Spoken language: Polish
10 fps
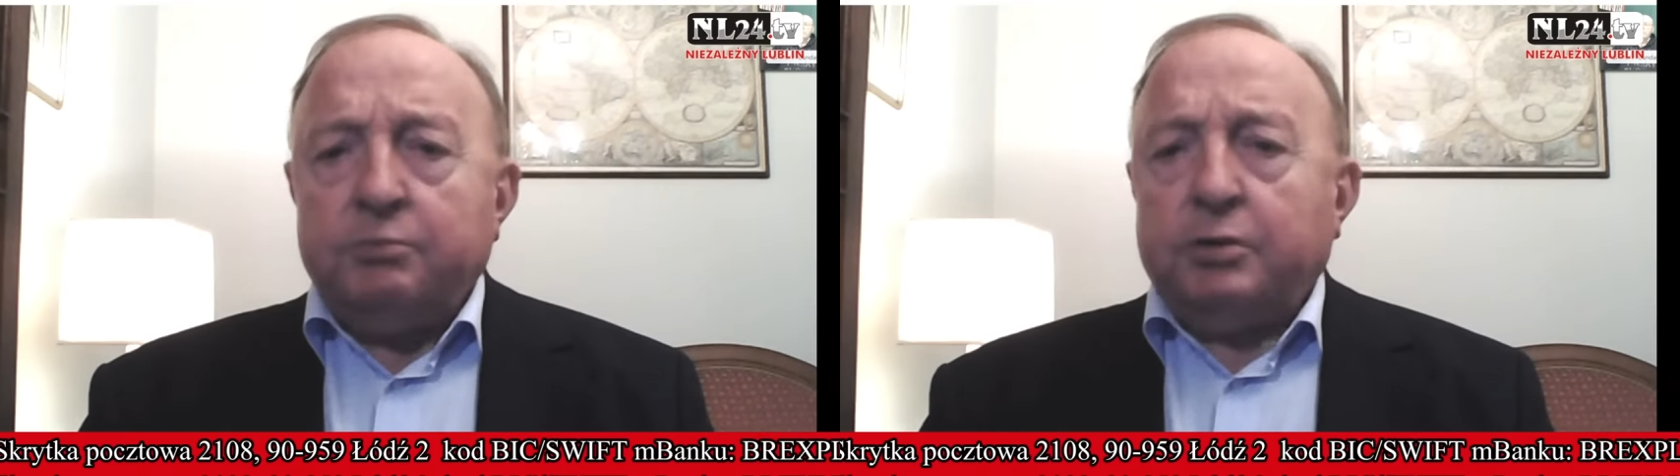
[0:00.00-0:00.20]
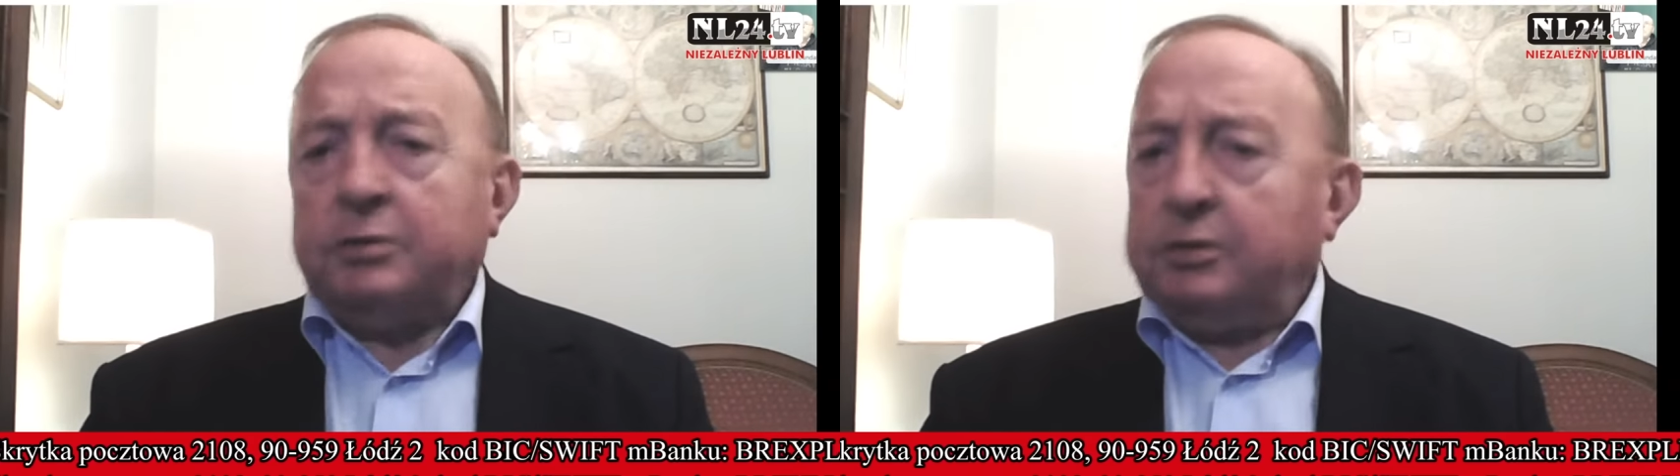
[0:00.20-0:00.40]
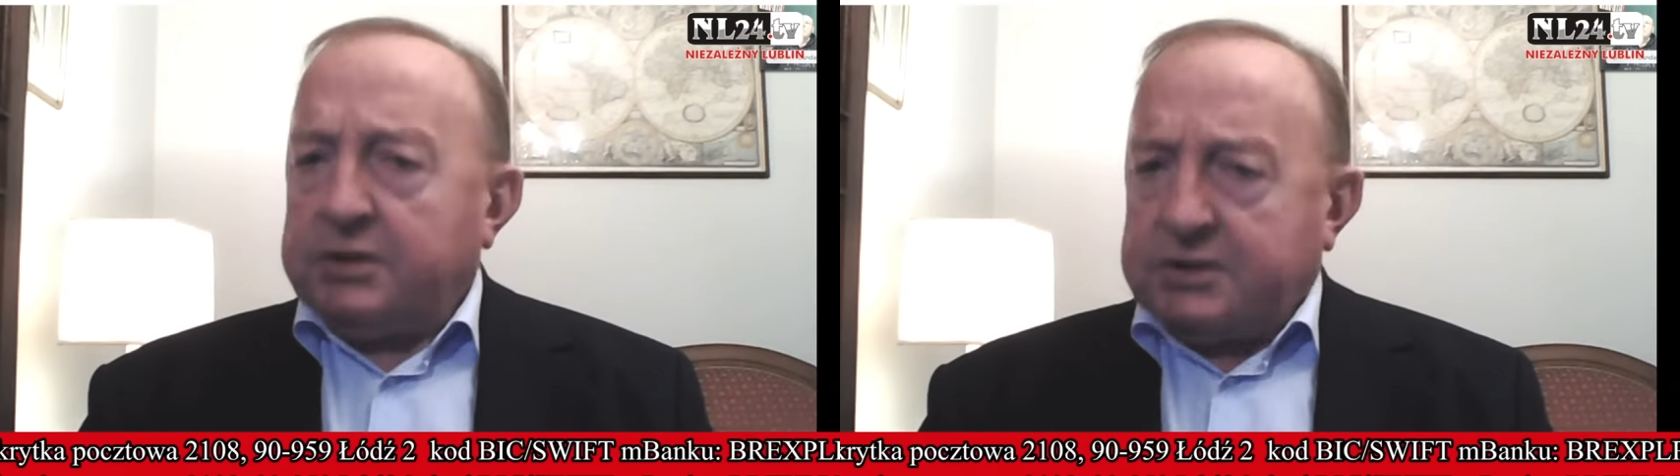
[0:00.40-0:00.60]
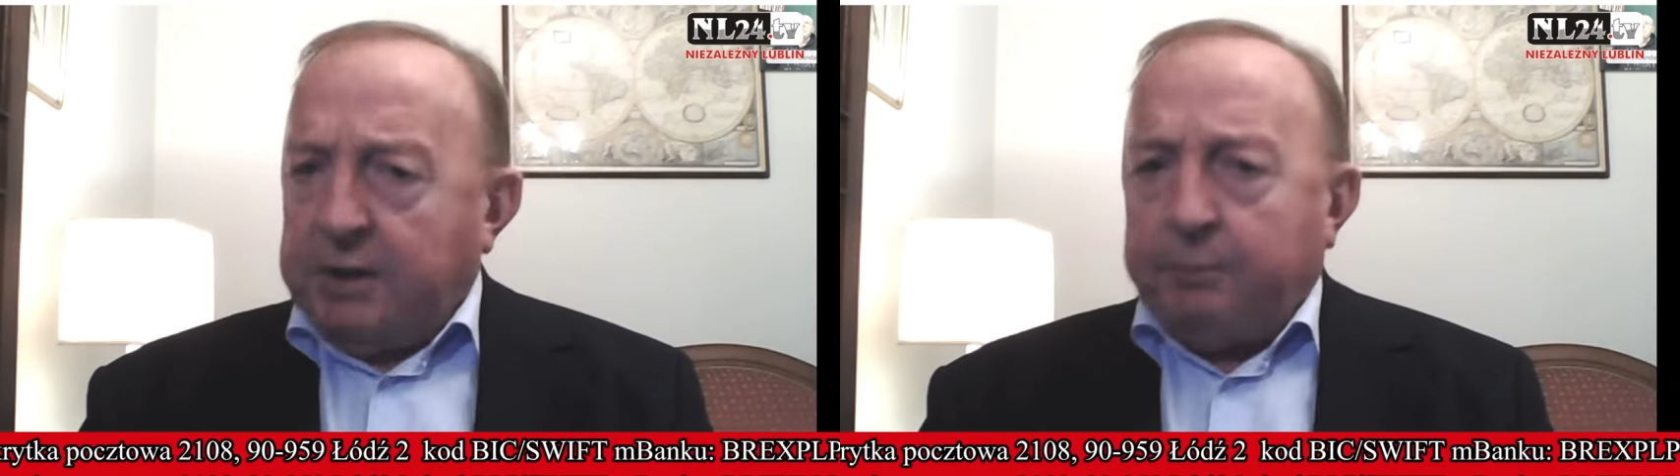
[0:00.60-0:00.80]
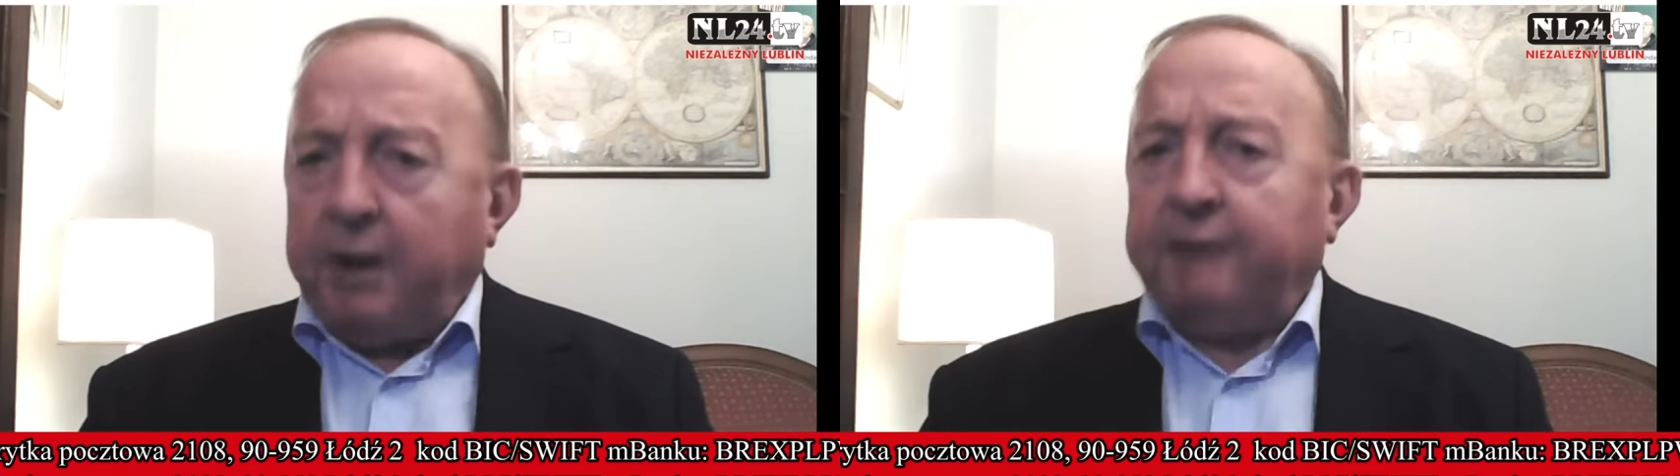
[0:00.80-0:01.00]
bo to jest
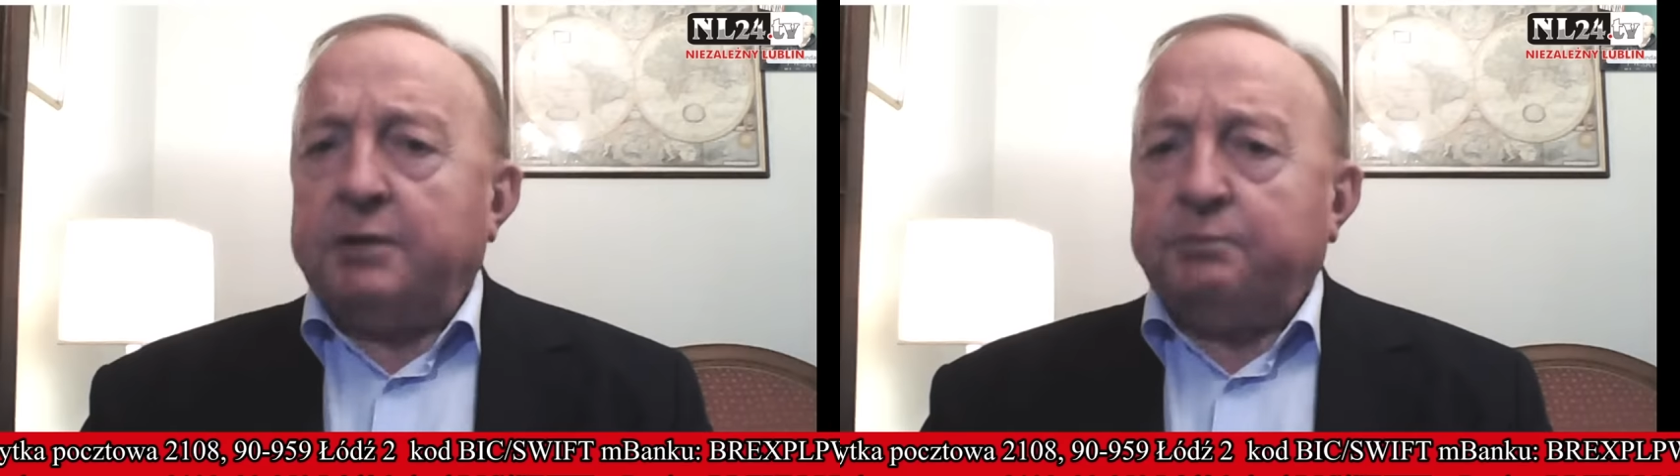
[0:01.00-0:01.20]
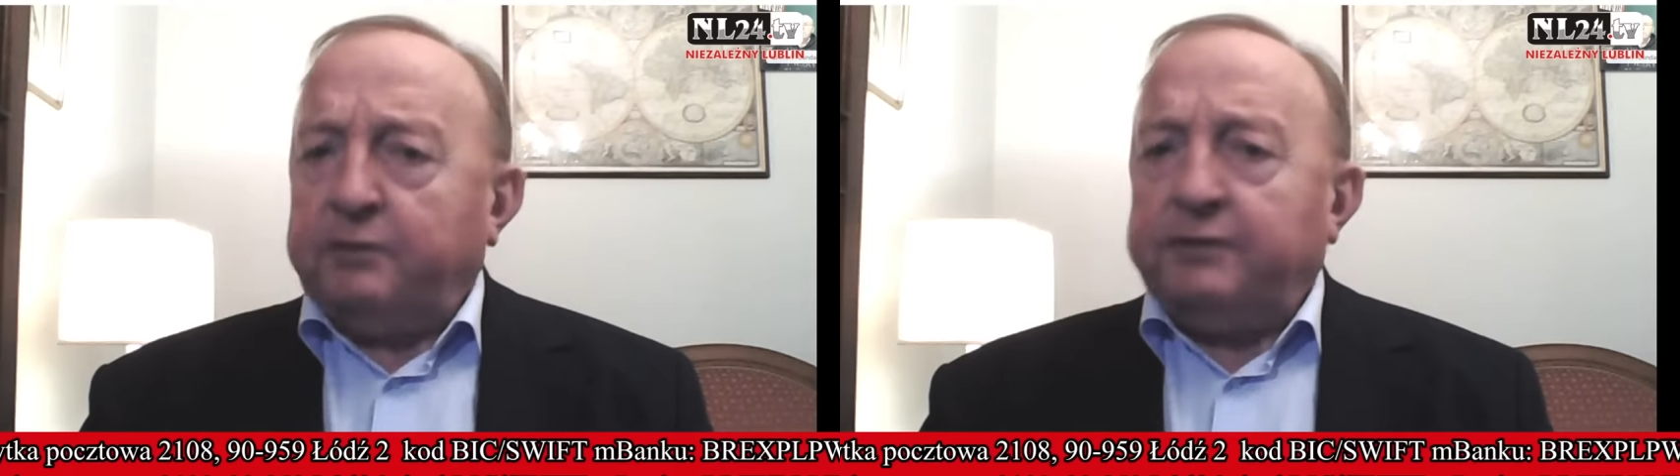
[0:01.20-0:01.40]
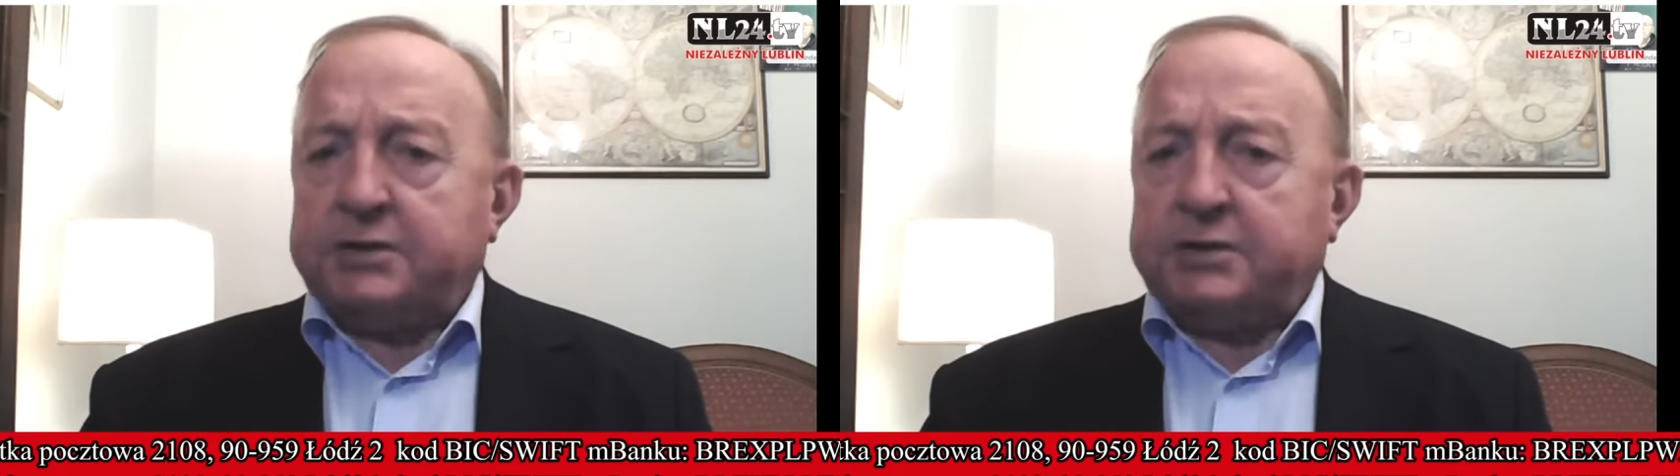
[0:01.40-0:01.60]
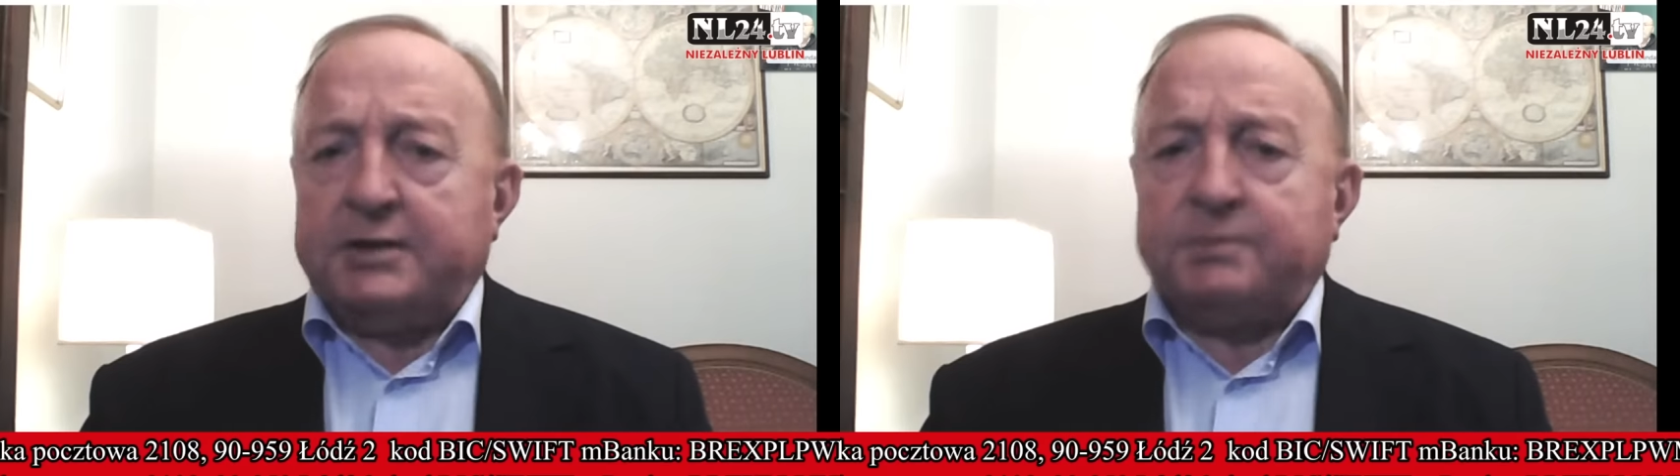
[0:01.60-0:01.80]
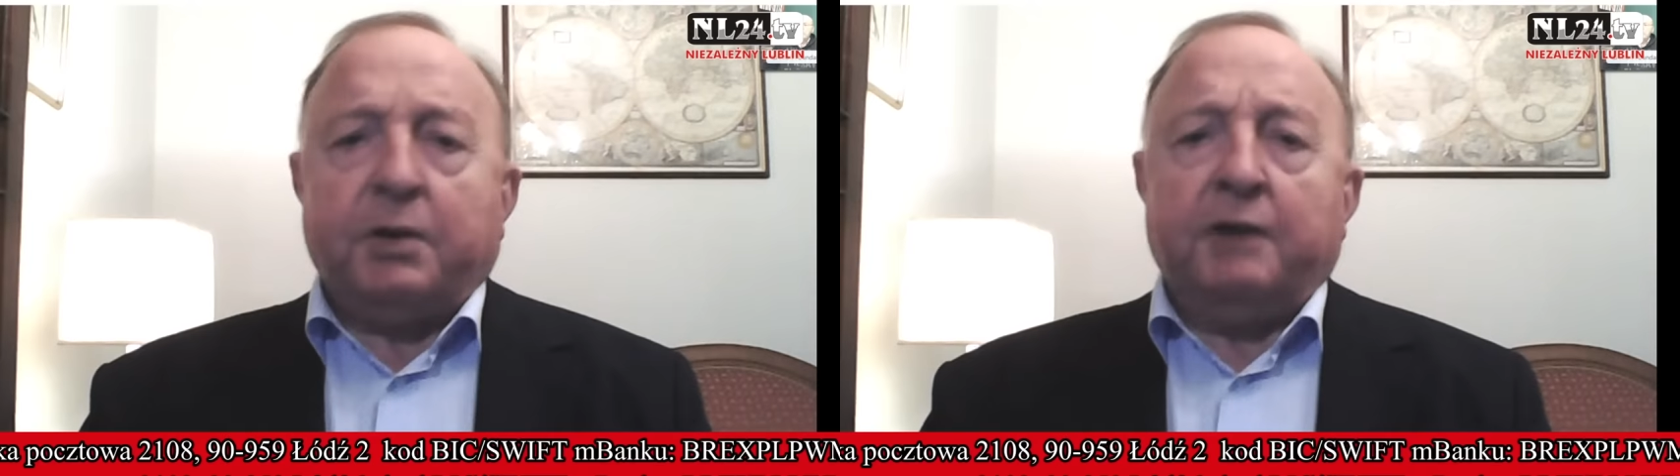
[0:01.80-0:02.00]
naprawdę poważna
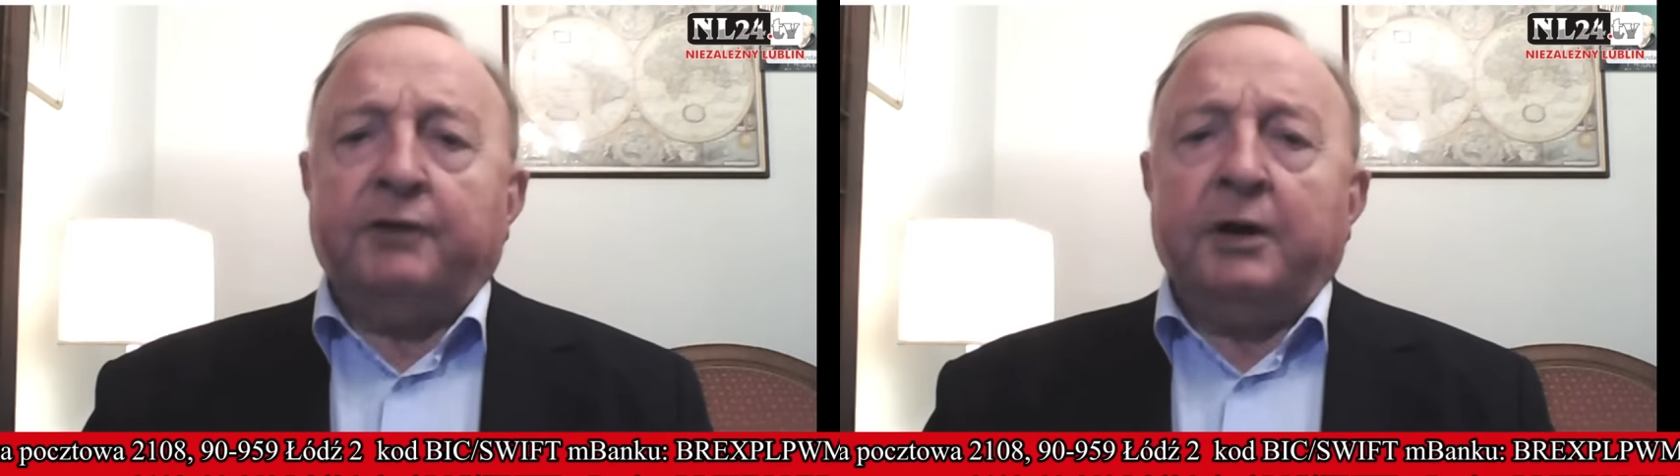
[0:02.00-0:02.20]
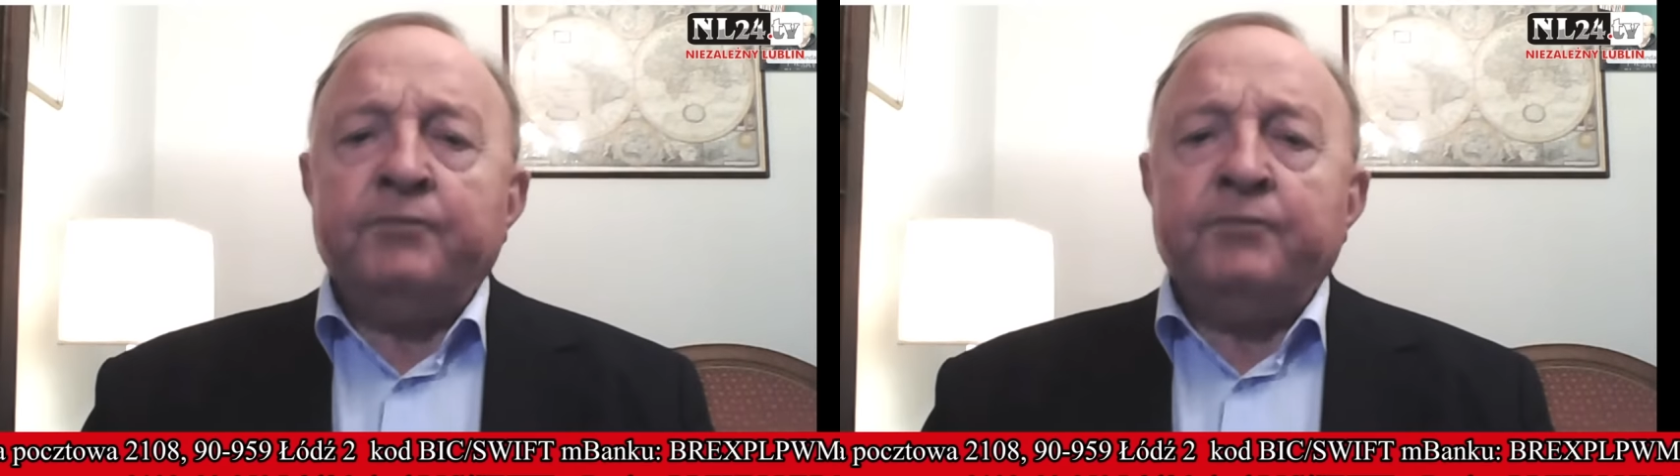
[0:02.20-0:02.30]
sprawa.